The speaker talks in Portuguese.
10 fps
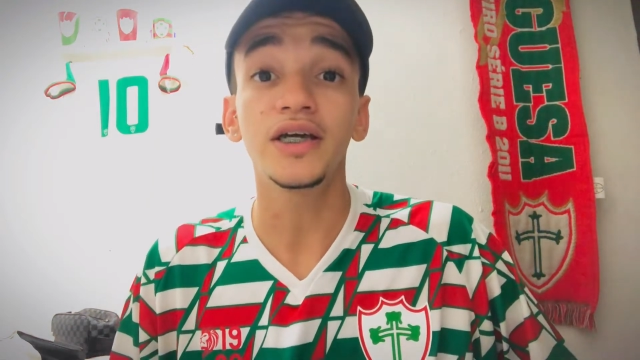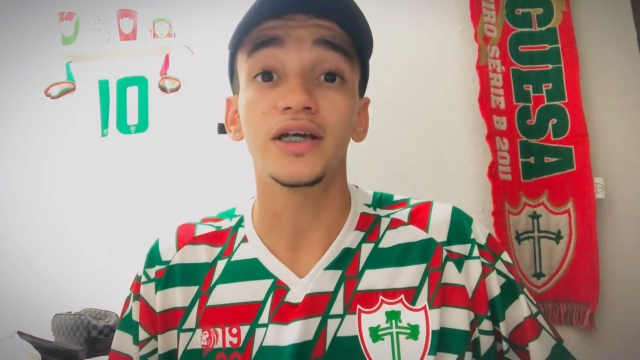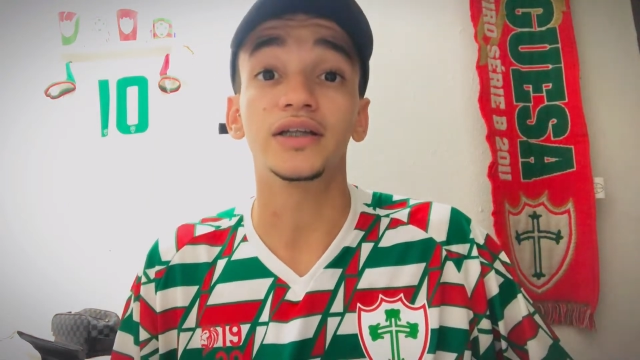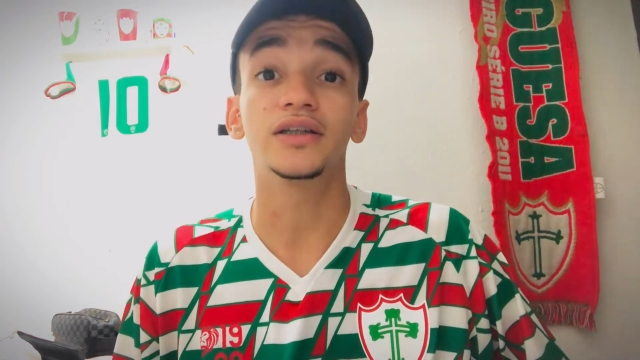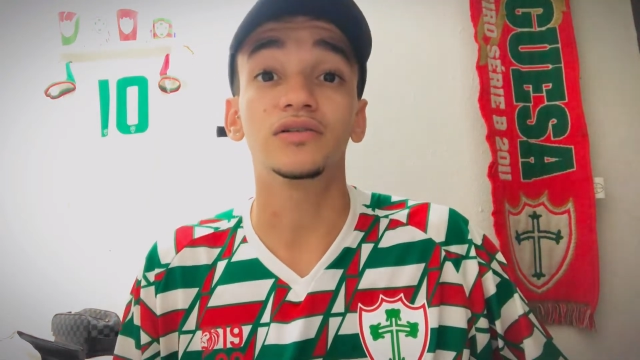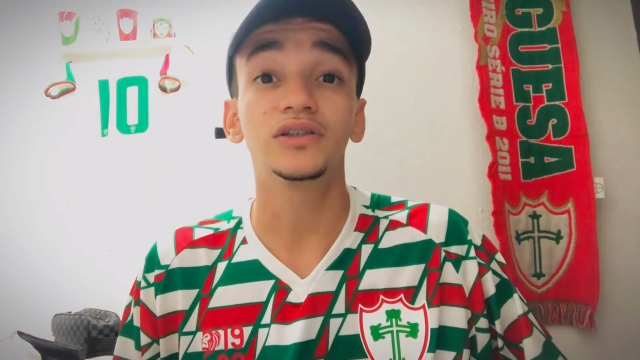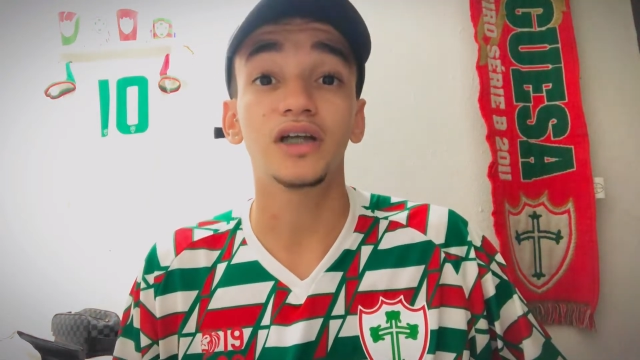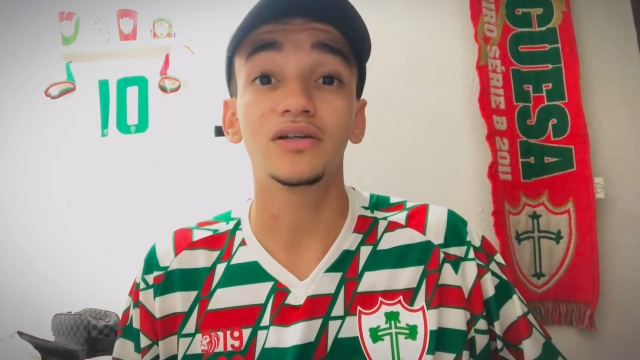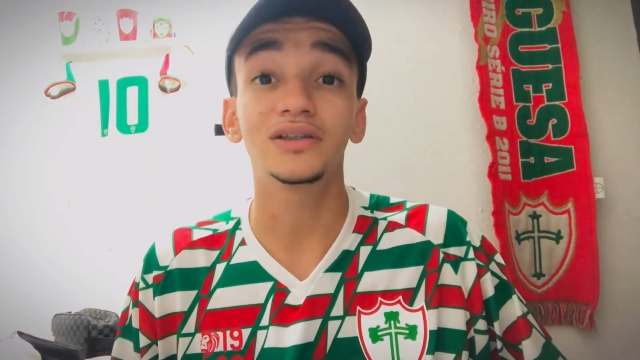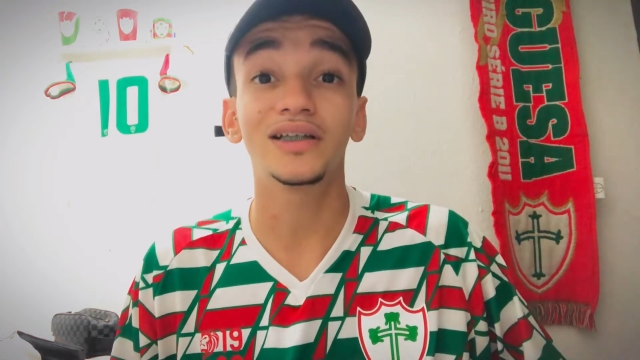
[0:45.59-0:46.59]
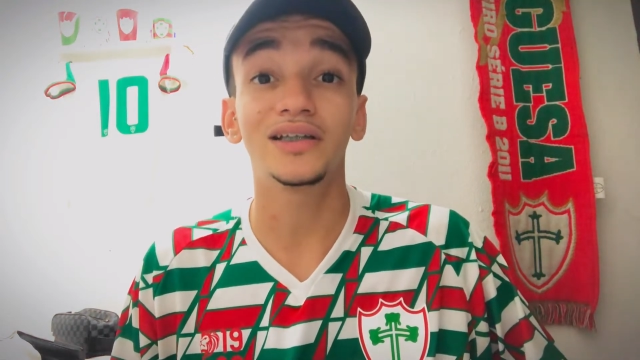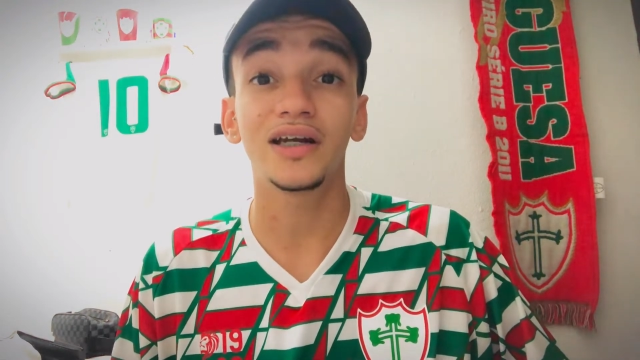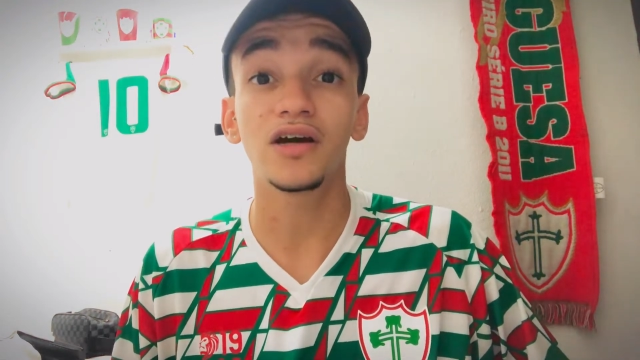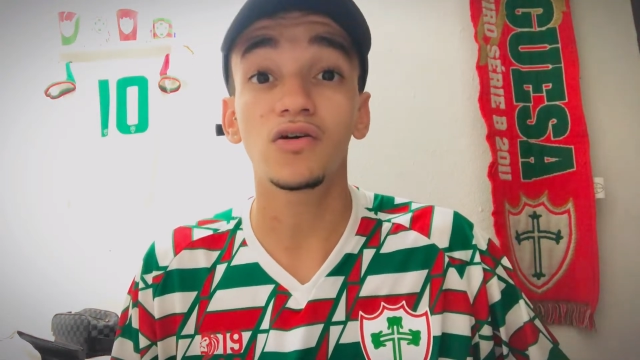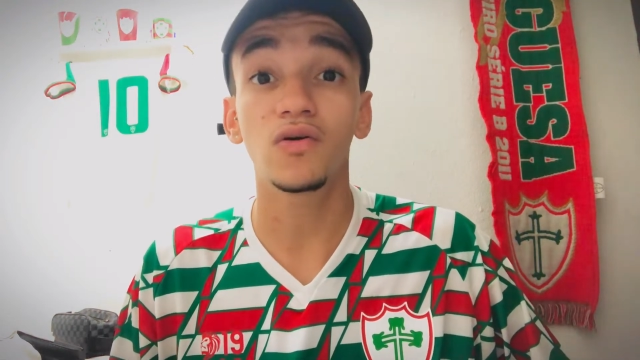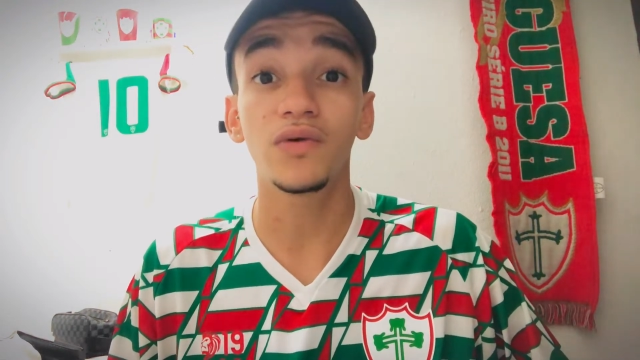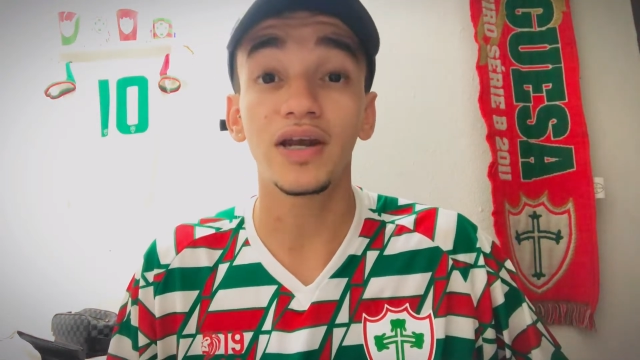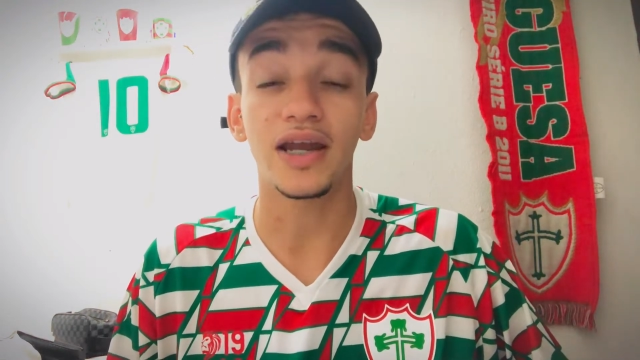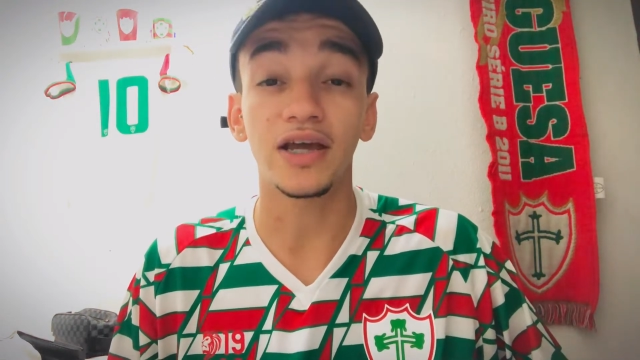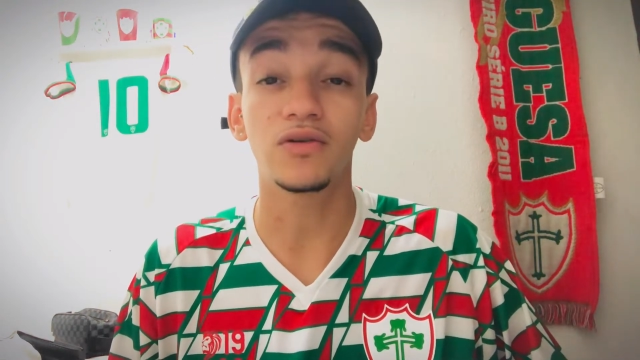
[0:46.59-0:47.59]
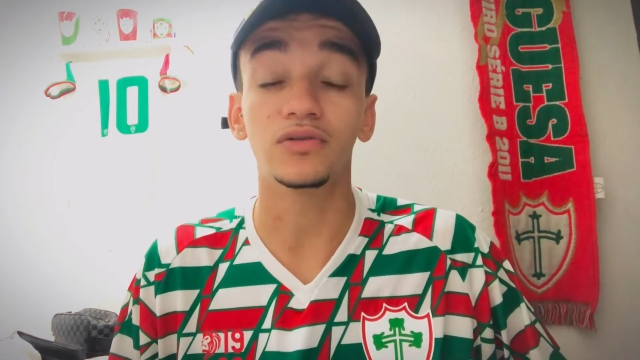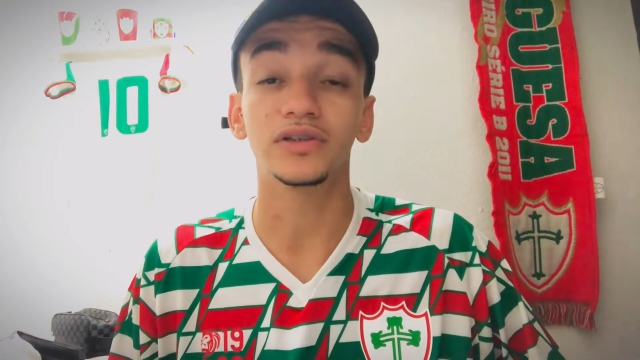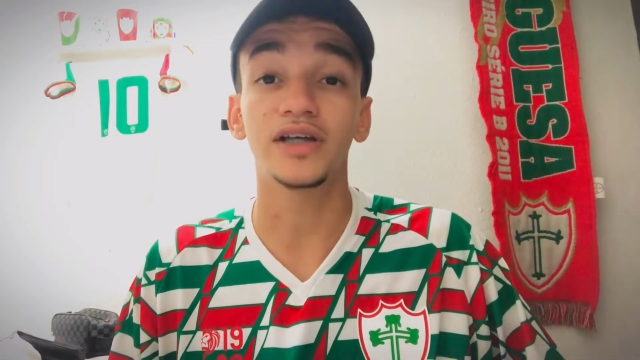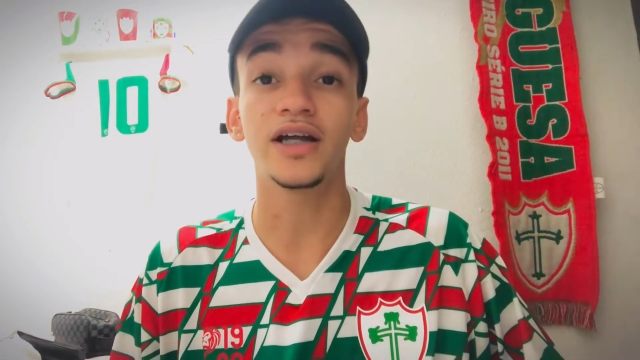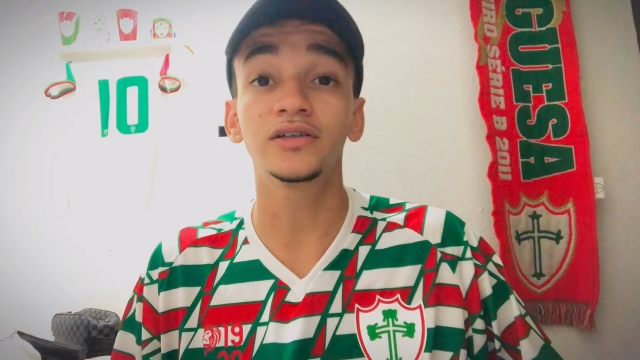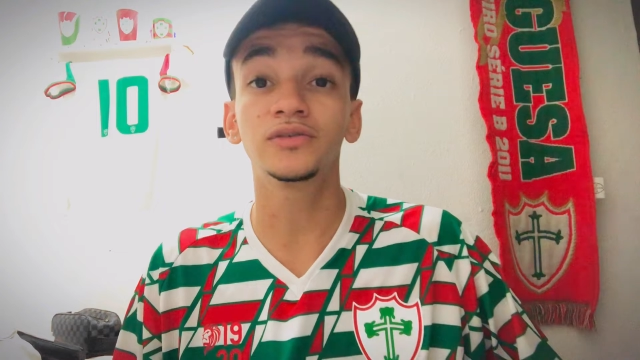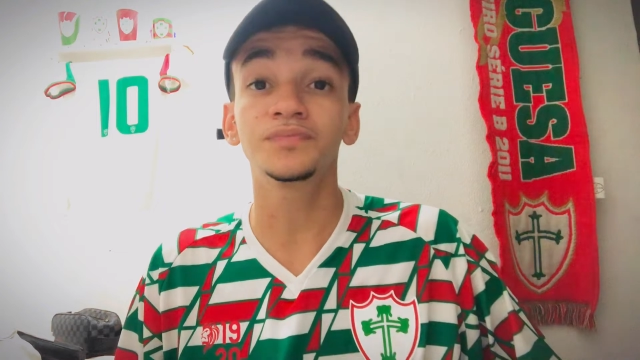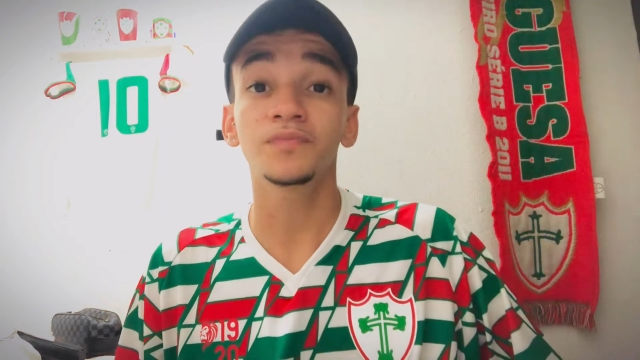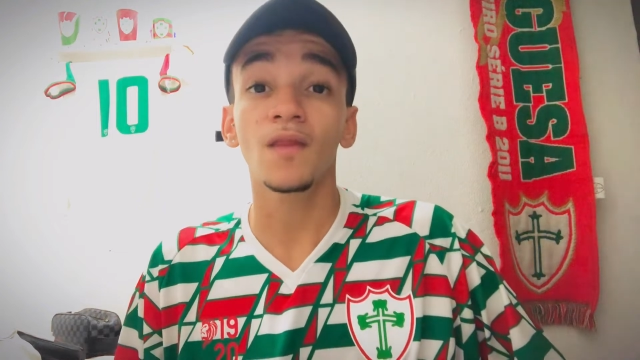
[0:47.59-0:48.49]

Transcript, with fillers: Então o Thiago já treina com o elenco, certo?